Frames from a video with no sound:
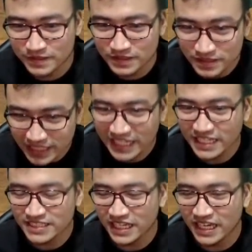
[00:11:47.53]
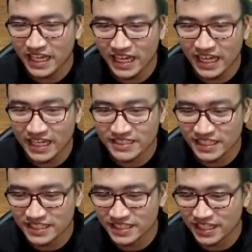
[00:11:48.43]
สี่สี่สี่
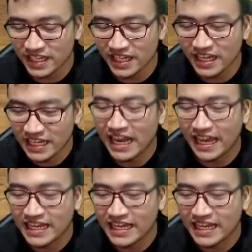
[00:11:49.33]
สี่นี่แหละ นี่แห